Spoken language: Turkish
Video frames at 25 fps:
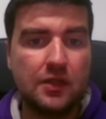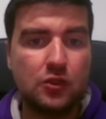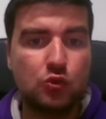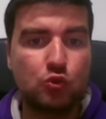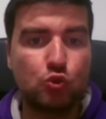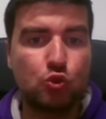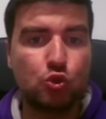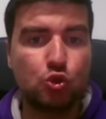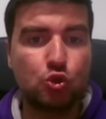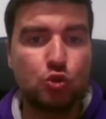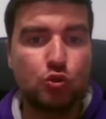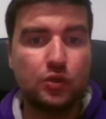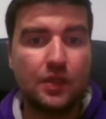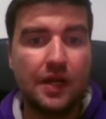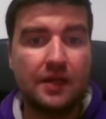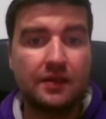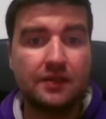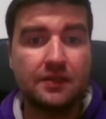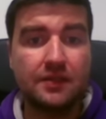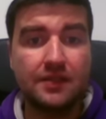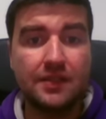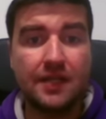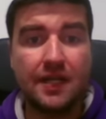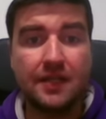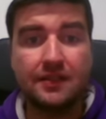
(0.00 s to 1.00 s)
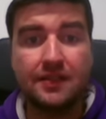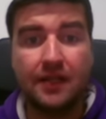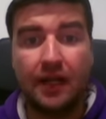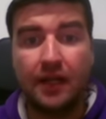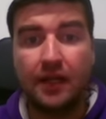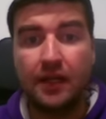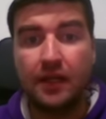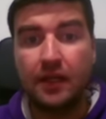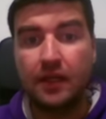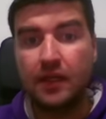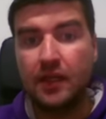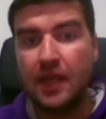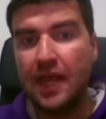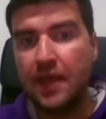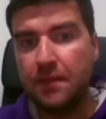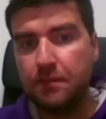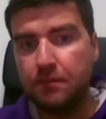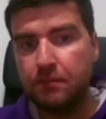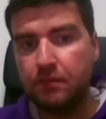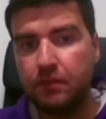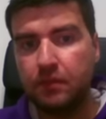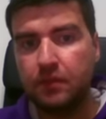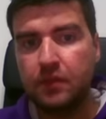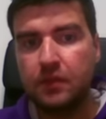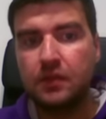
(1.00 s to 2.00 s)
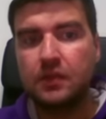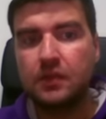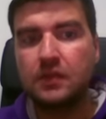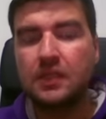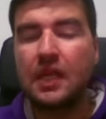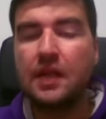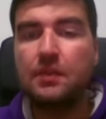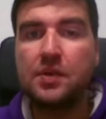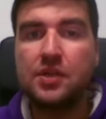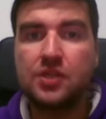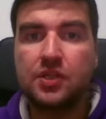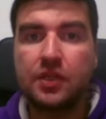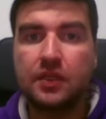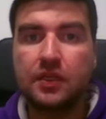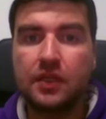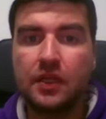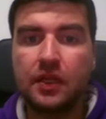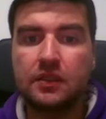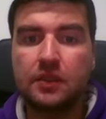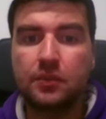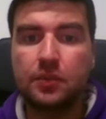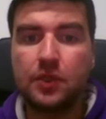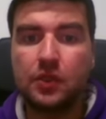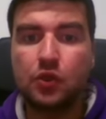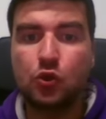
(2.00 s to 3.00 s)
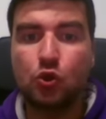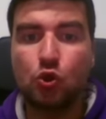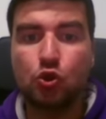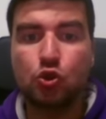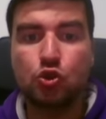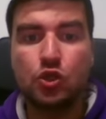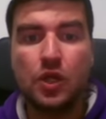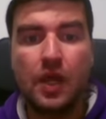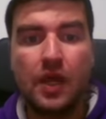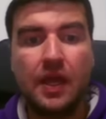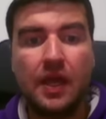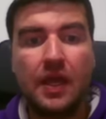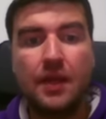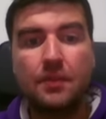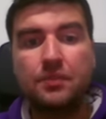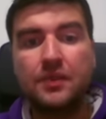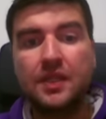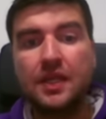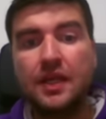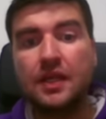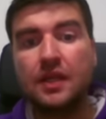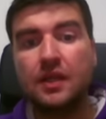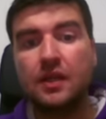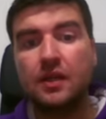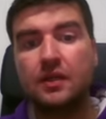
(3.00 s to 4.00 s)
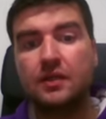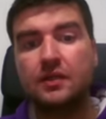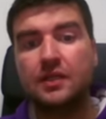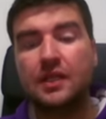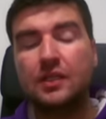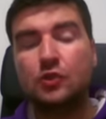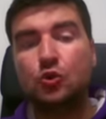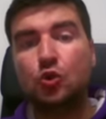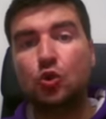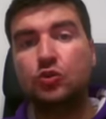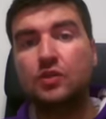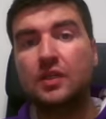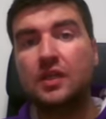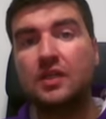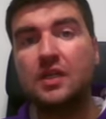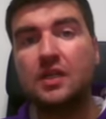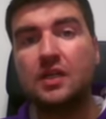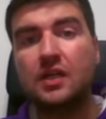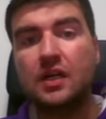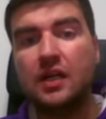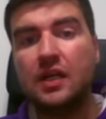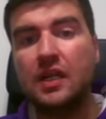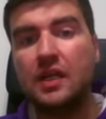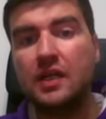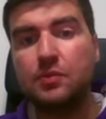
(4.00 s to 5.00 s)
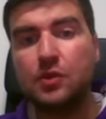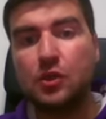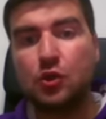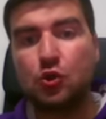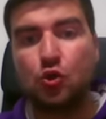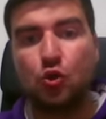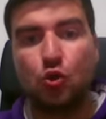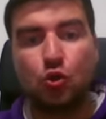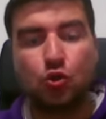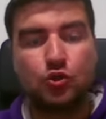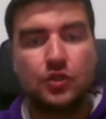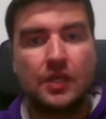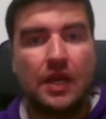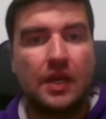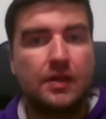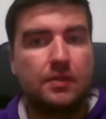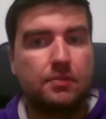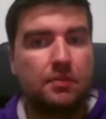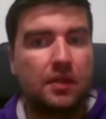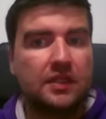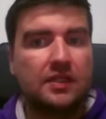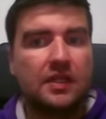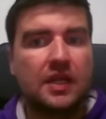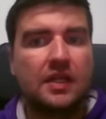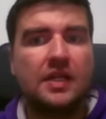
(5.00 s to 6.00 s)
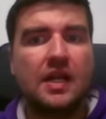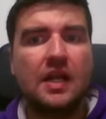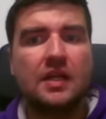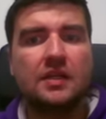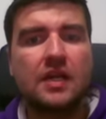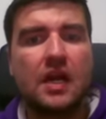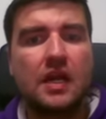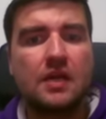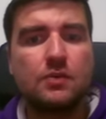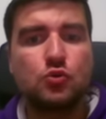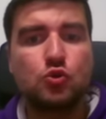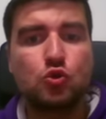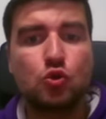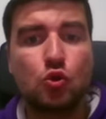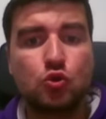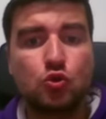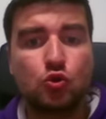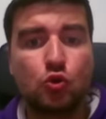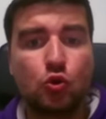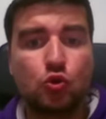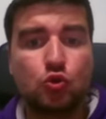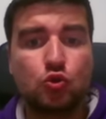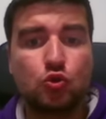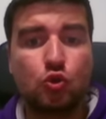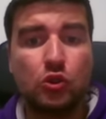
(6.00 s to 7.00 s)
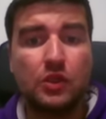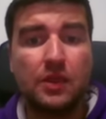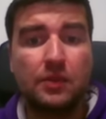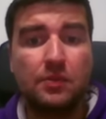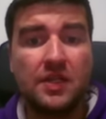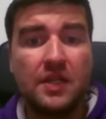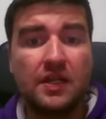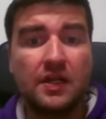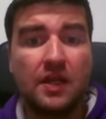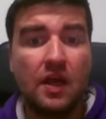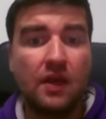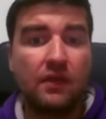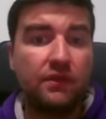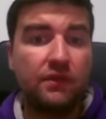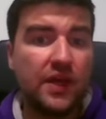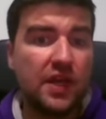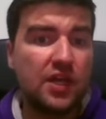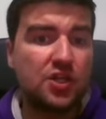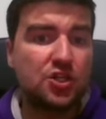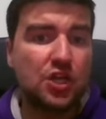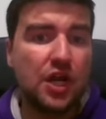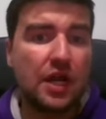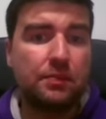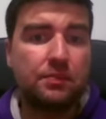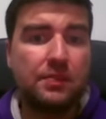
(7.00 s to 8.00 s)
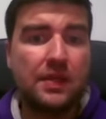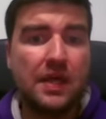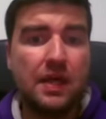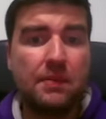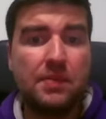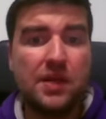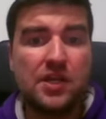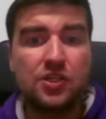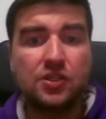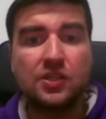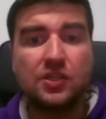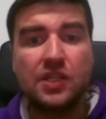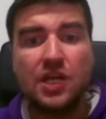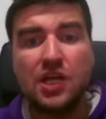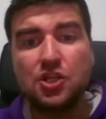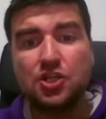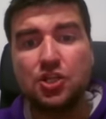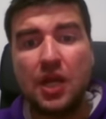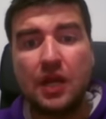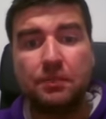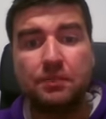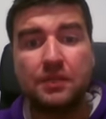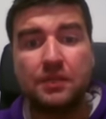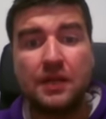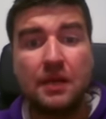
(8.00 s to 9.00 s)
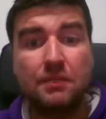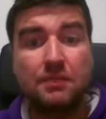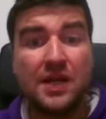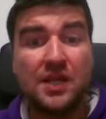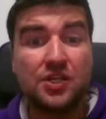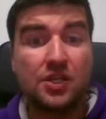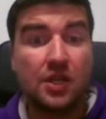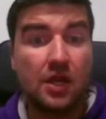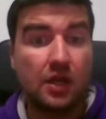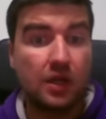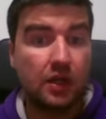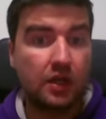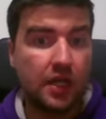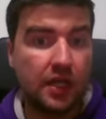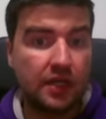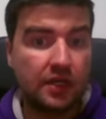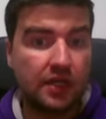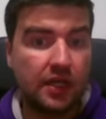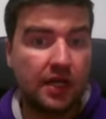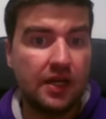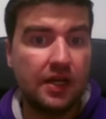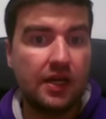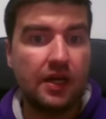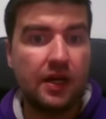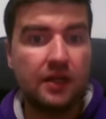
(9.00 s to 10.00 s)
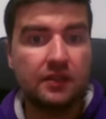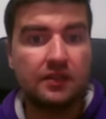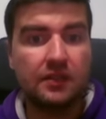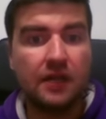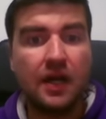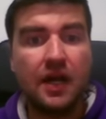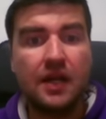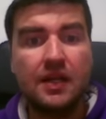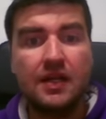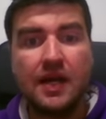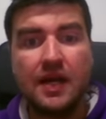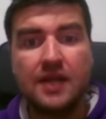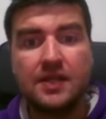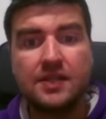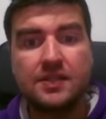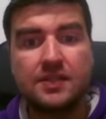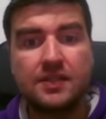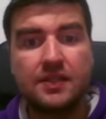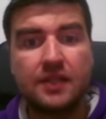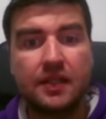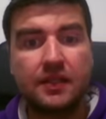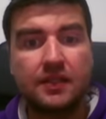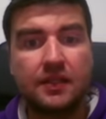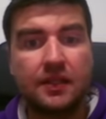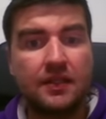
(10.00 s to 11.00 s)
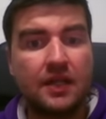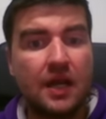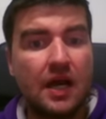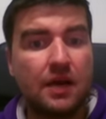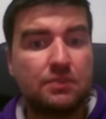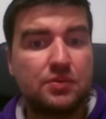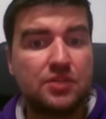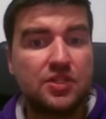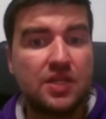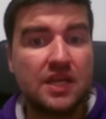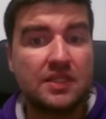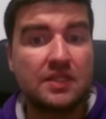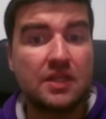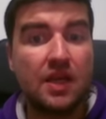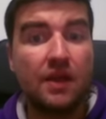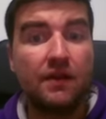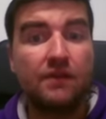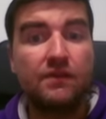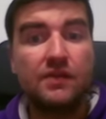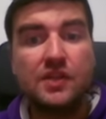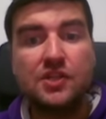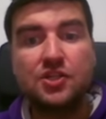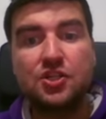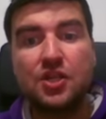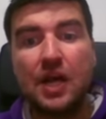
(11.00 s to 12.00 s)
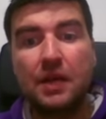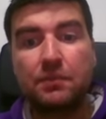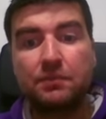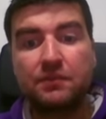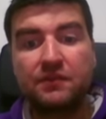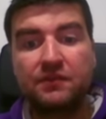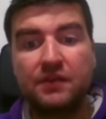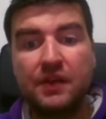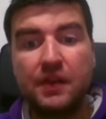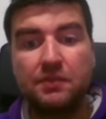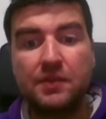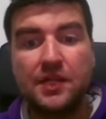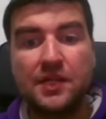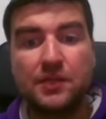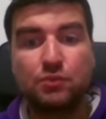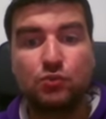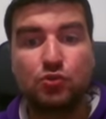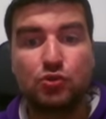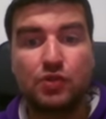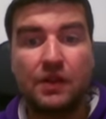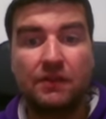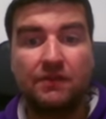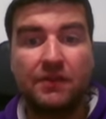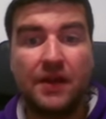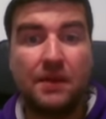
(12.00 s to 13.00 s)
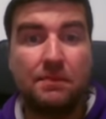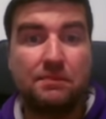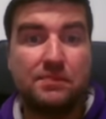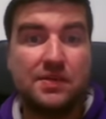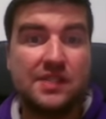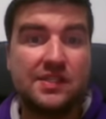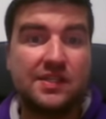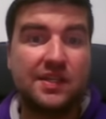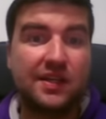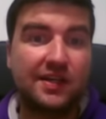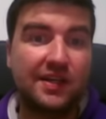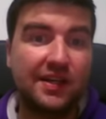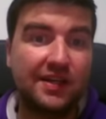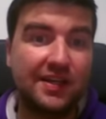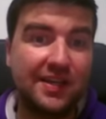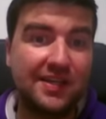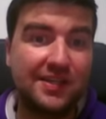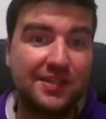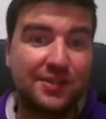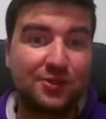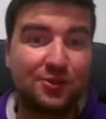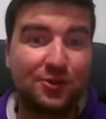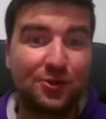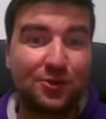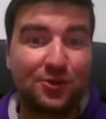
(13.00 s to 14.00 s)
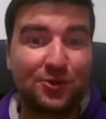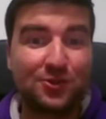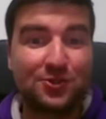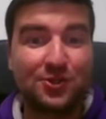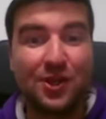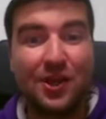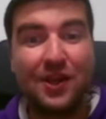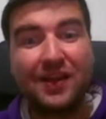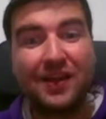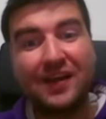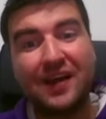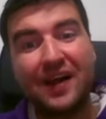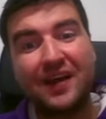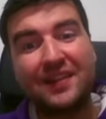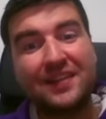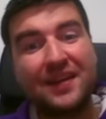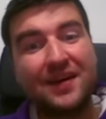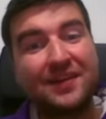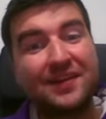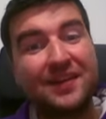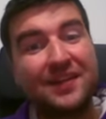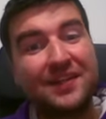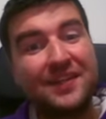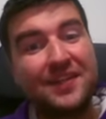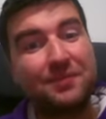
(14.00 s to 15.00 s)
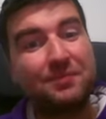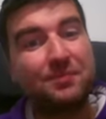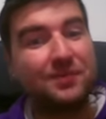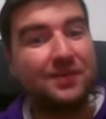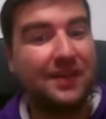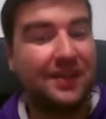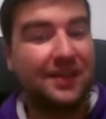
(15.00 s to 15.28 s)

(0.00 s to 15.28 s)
sürüşünün ardından da hem D5'teki ata bakıyoruz hem de D4'teki kaleye bakıyoruz. Yani materyal kaybı söz konusu olabilir. F çarpı E5, D çarpı E5. E, kale at hala istekte. Ne yapacağız? Fil çarpı F5 bu sefer biz de kale istiyoruz. Ada rakip